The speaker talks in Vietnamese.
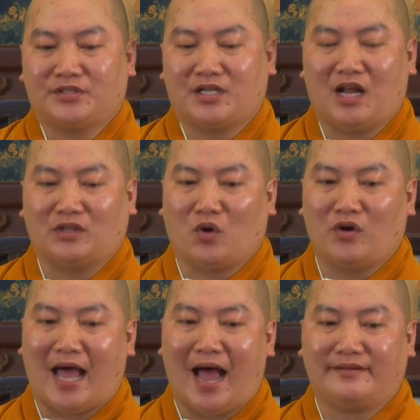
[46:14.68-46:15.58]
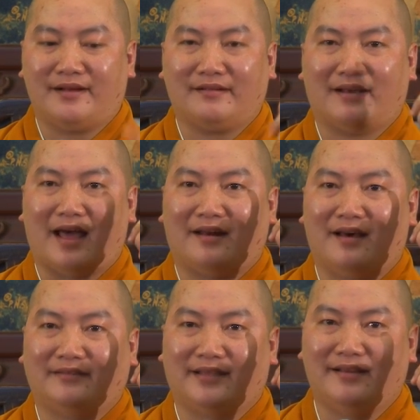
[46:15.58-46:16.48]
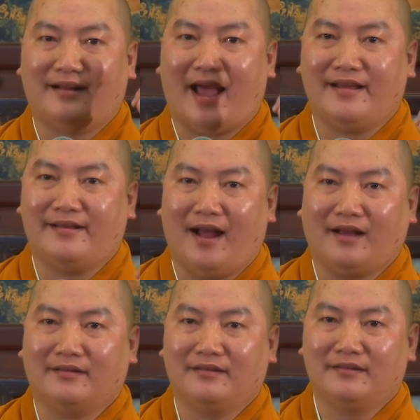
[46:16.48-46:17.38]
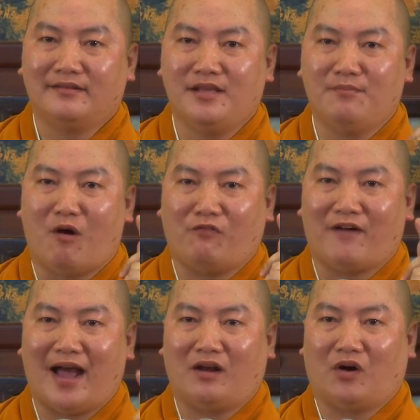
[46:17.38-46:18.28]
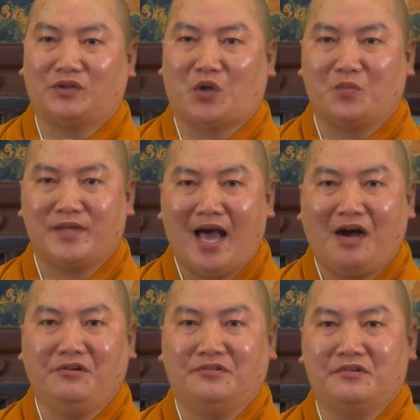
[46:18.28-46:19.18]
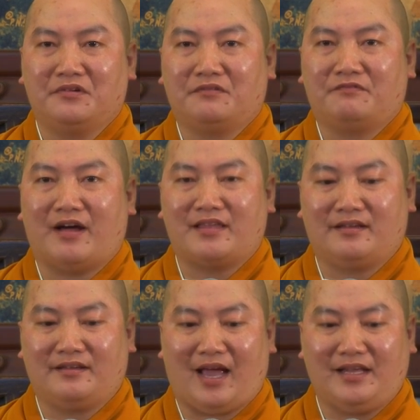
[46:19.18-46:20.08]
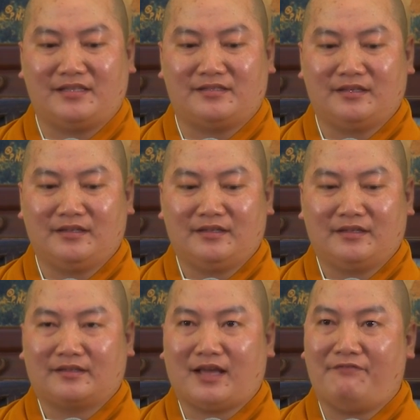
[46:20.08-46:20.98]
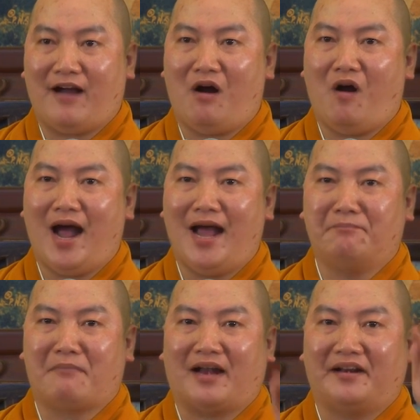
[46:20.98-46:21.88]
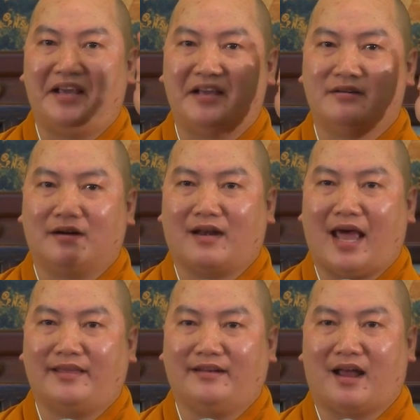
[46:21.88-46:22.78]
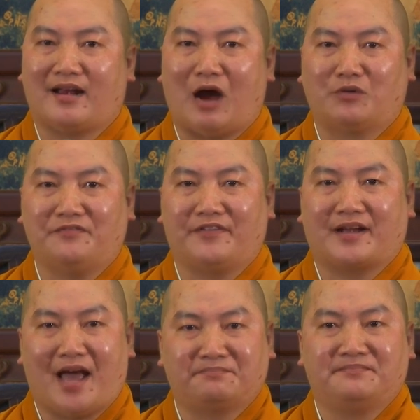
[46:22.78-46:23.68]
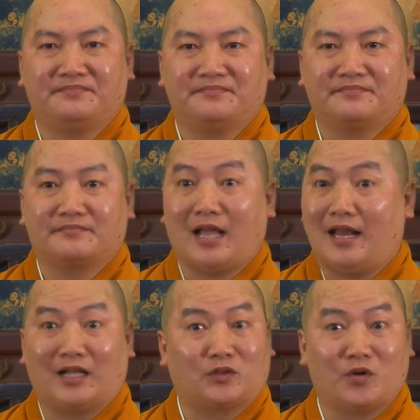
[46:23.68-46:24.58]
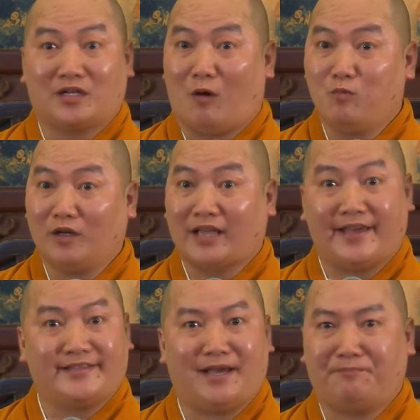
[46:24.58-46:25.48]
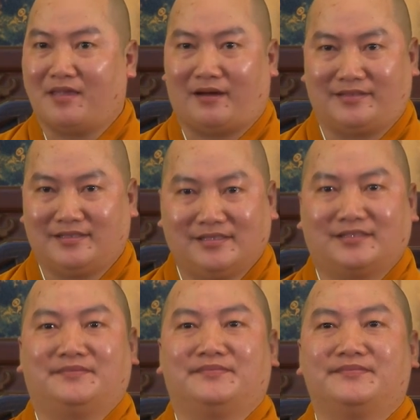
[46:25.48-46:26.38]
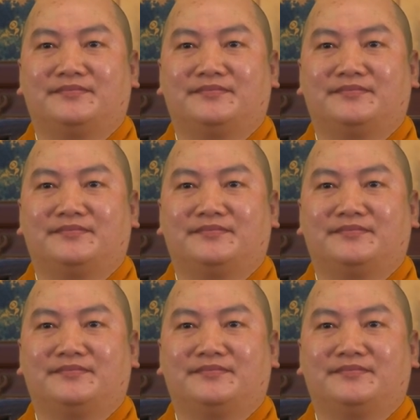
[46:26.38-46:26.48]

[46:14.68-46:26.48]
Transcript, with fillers: Cho nên tôi đã rất là lên tiếng gay gắt với một vài loại tôn giáo và những cái cái văn hóa mà đi ngược lại với nền đạo đức Việt Nam. Đây là tôi không có thể chấp nhận được.